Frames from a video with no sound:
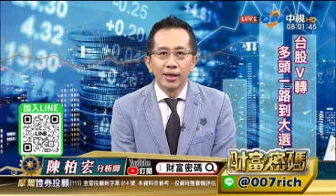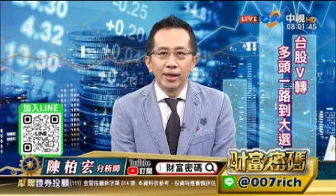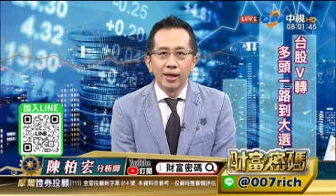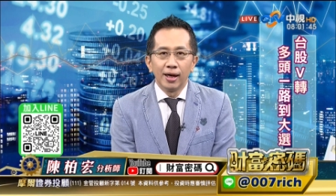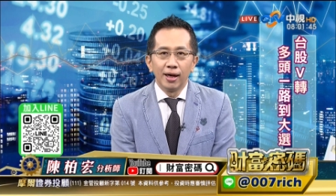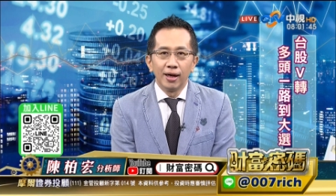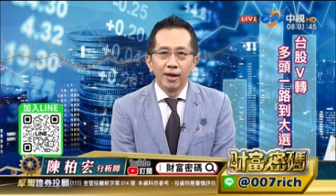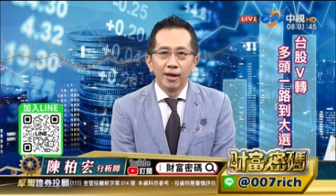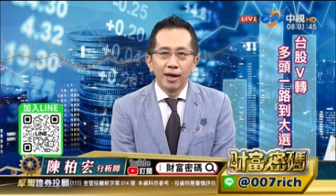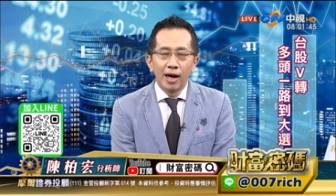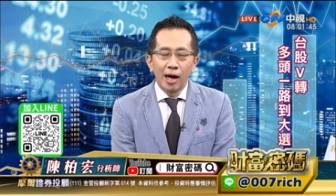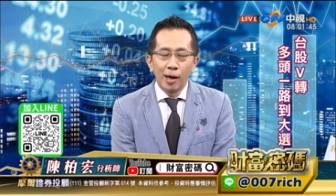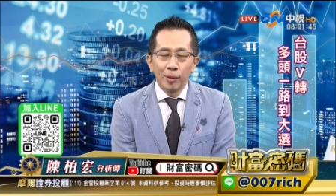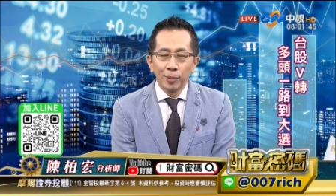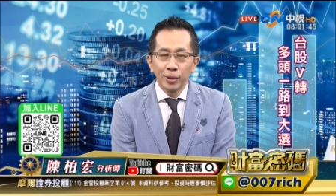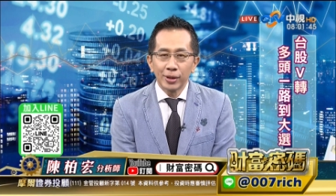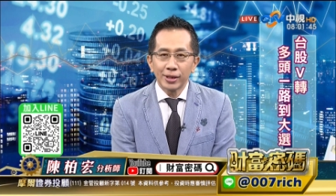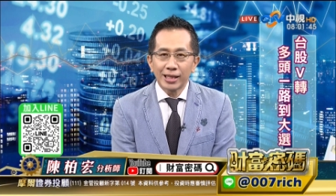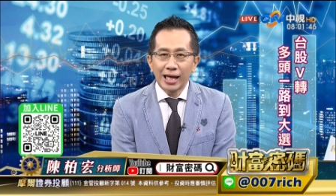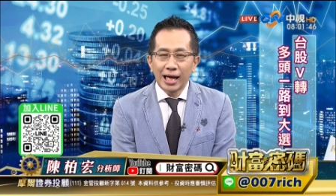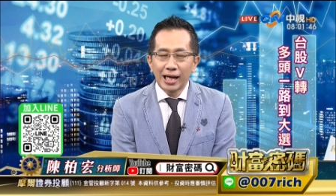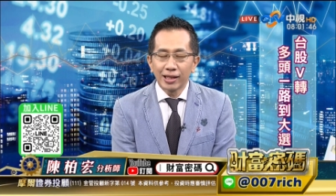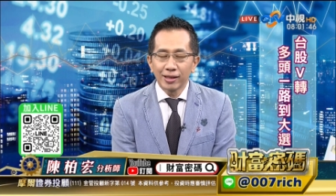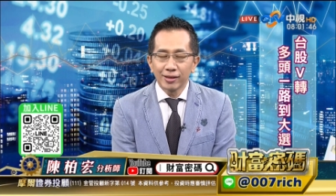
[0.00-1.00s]
哦，好不容
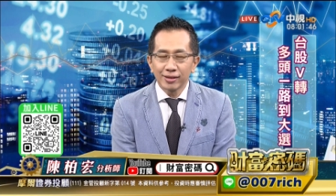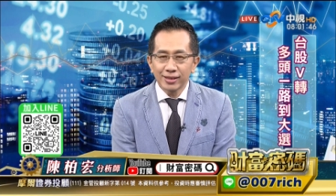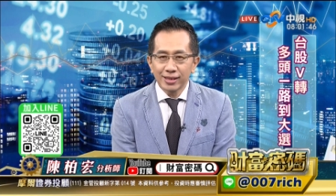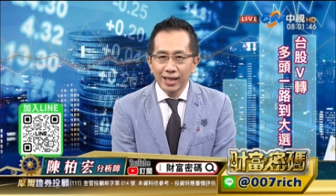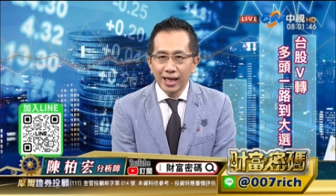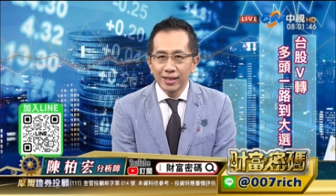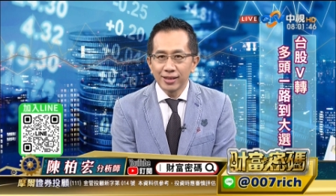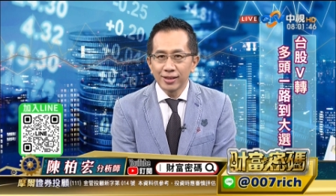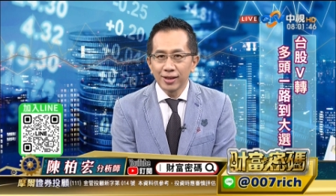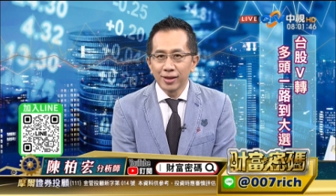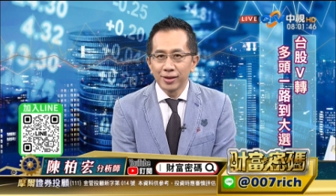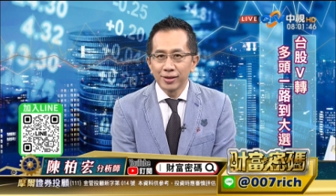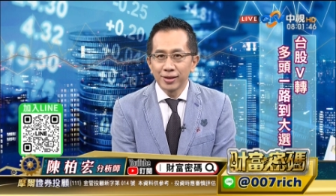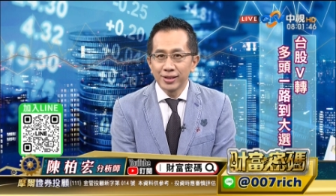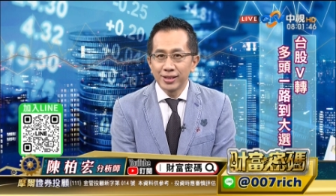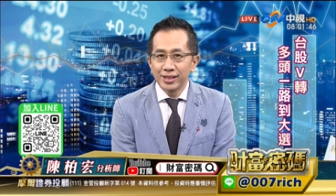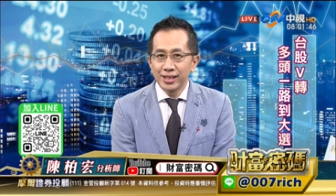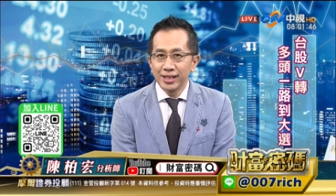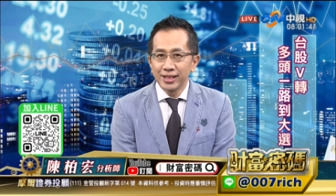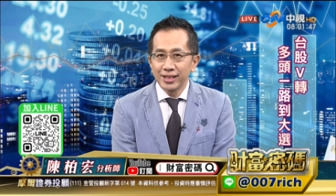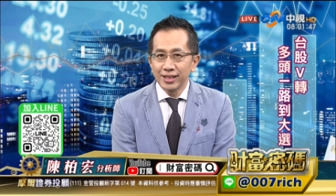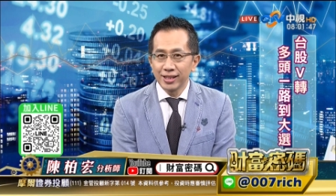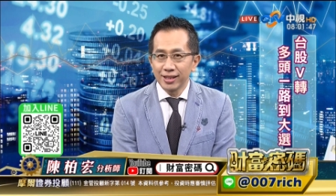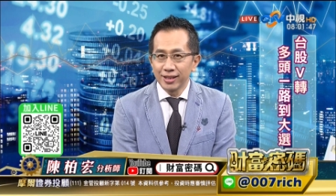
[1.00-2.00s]
易达到三了，就
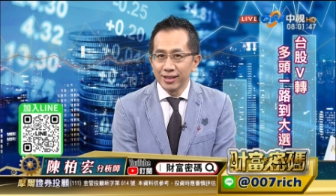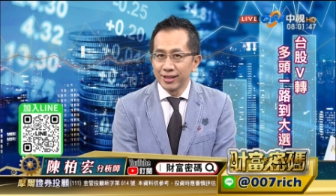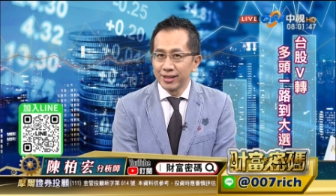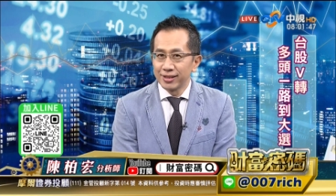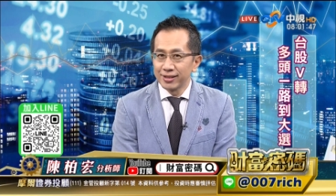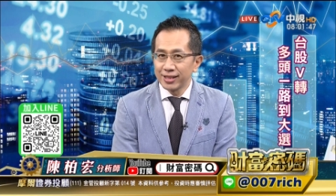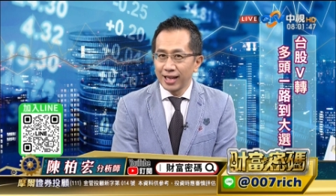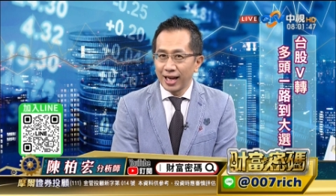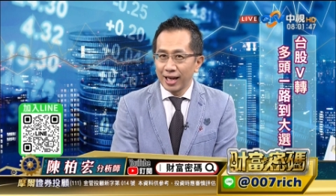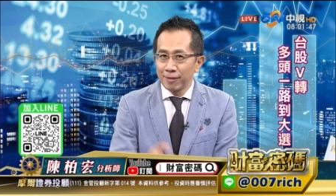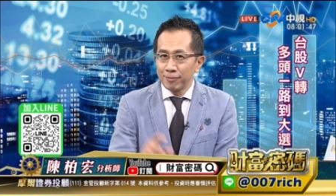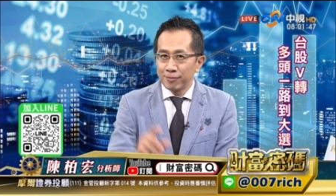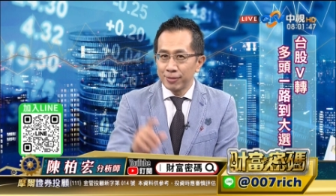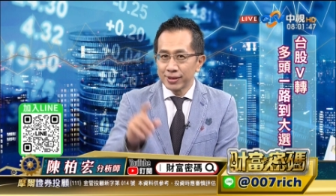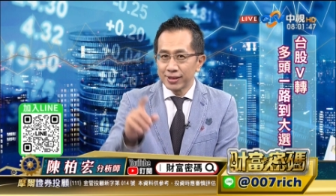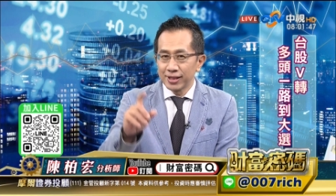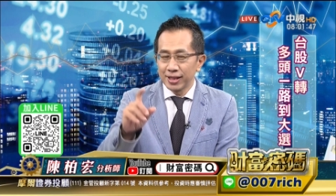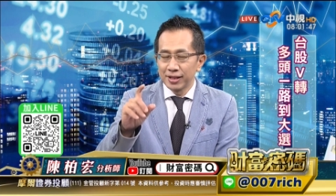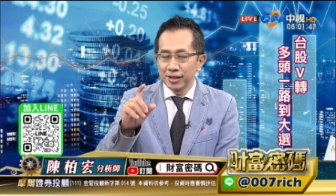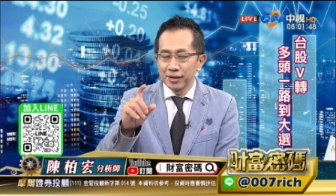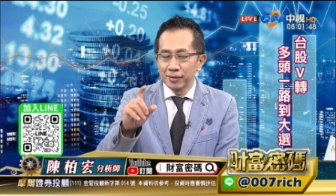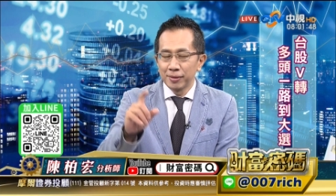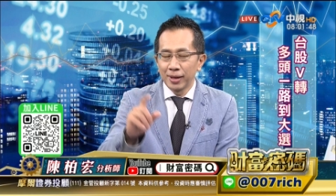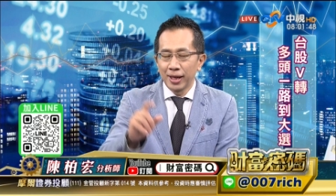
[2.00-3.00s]
接近二了，差一
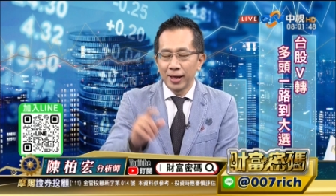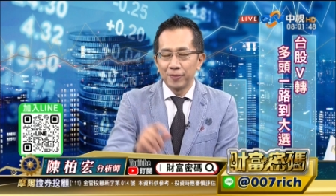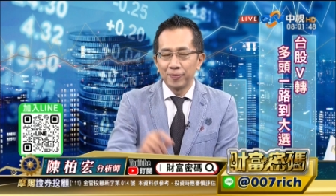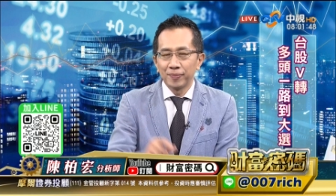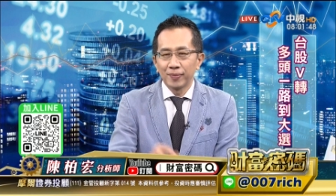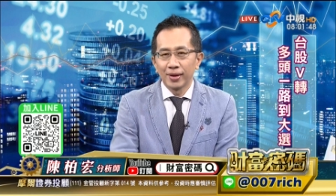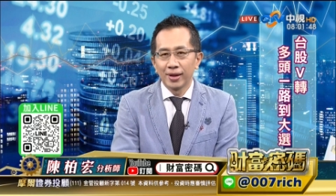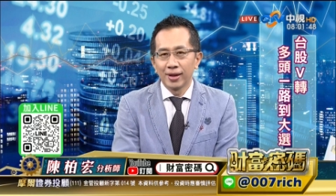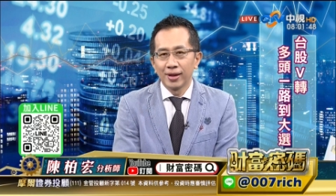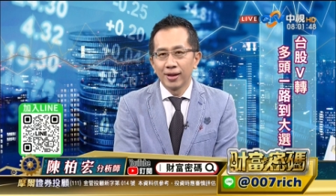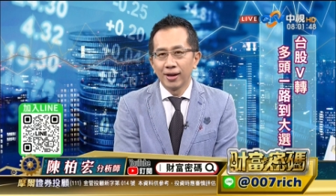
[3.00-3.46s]
percent，对不对？